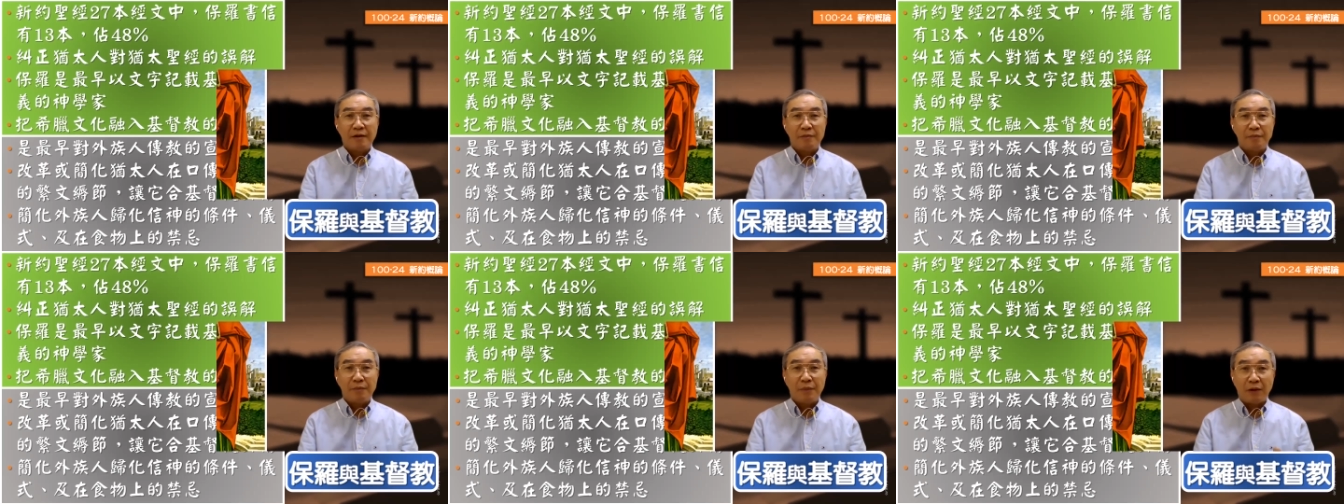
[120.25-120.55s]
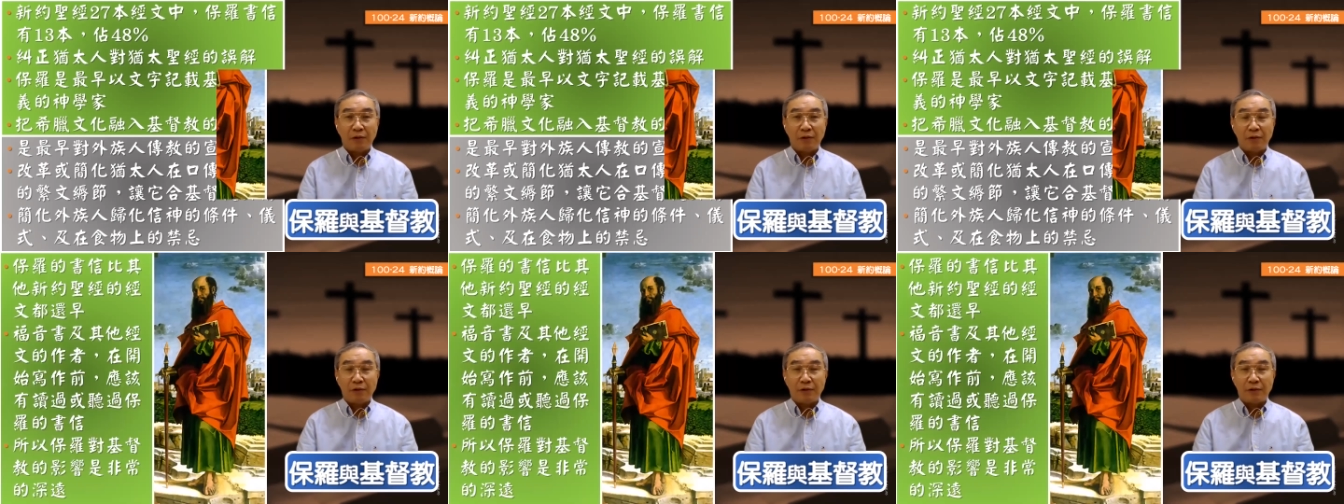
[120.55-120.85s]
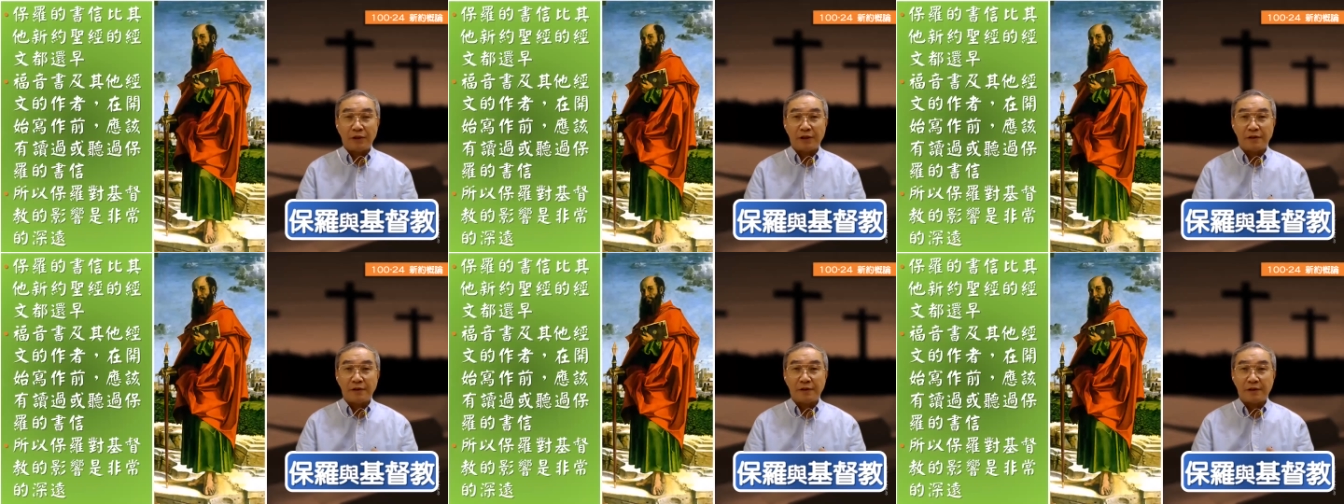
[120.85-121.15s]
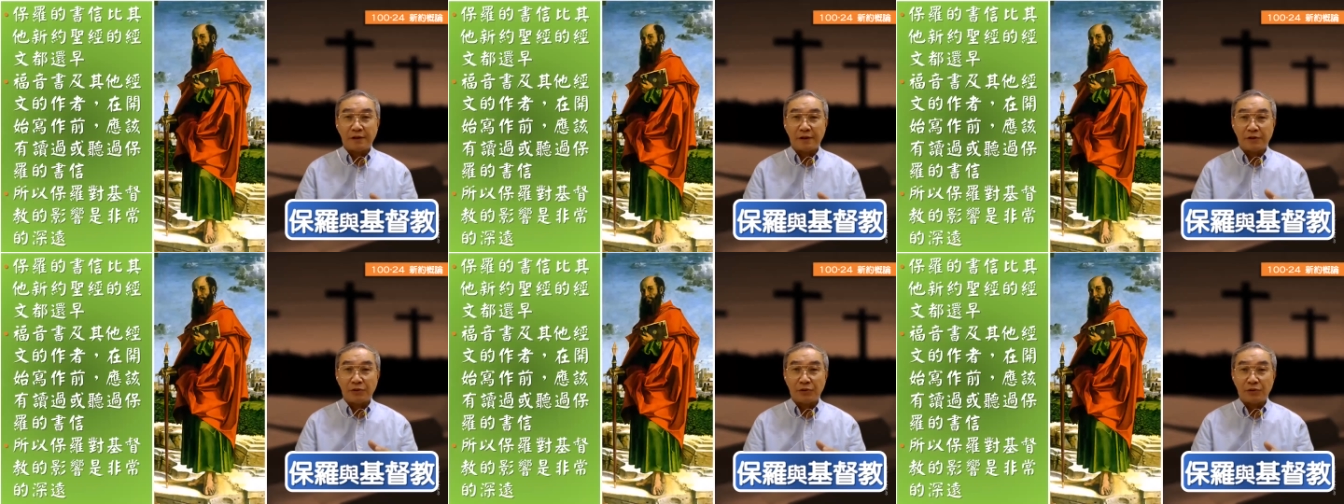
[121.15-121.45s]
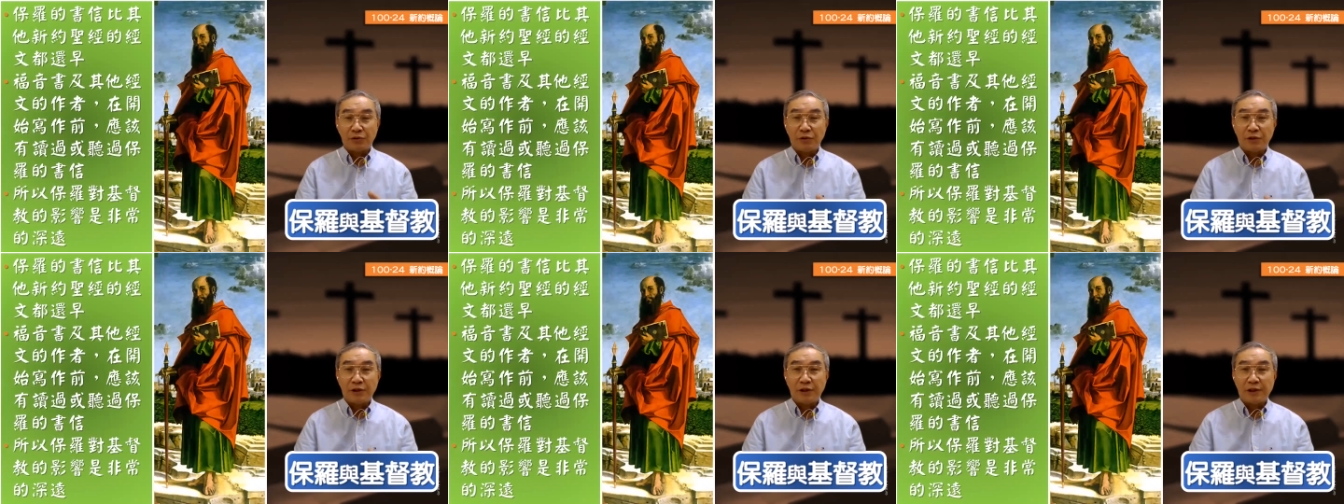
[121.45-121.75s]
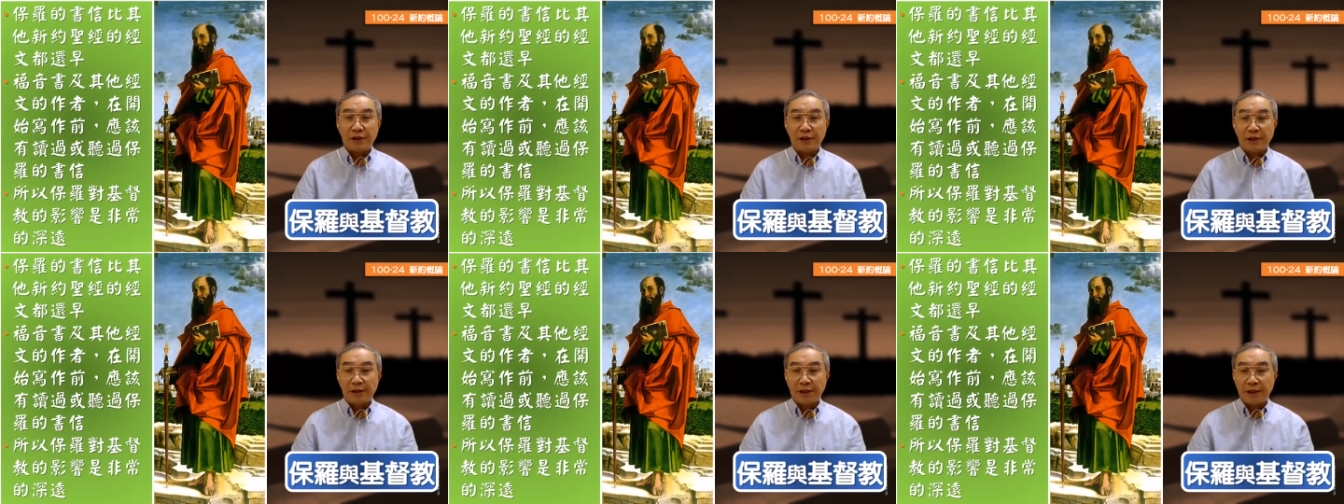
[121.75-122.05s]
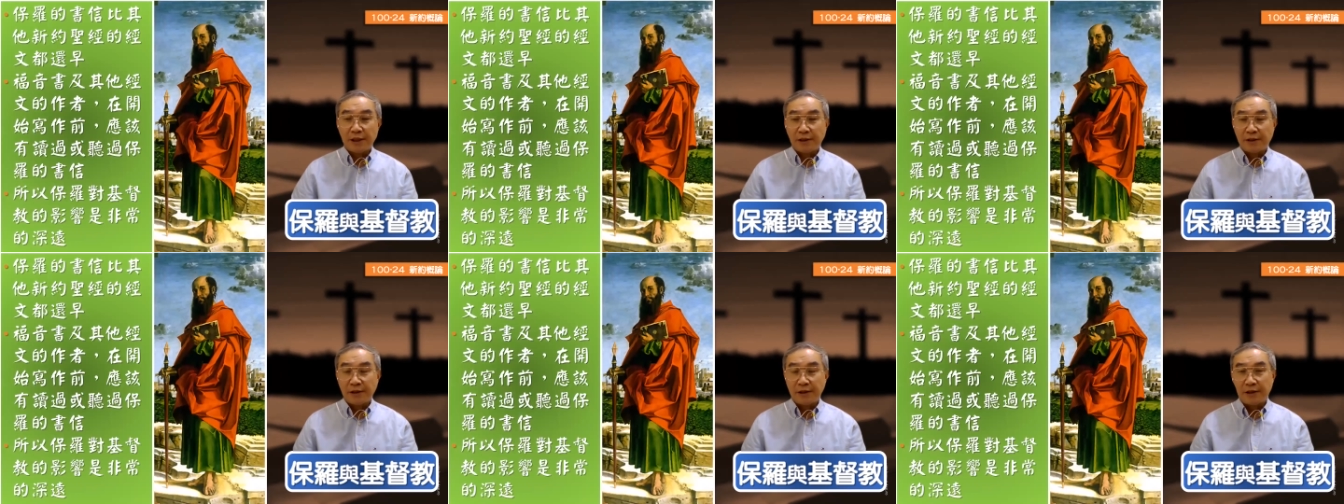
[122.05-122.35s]
保罗呢的书信呢，
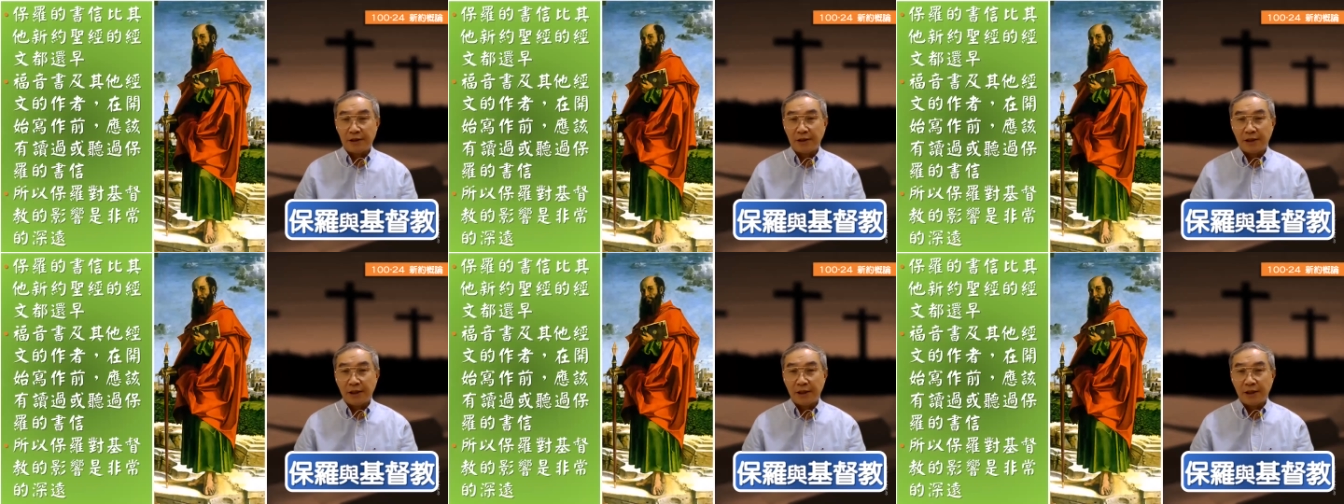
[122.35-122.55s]
在其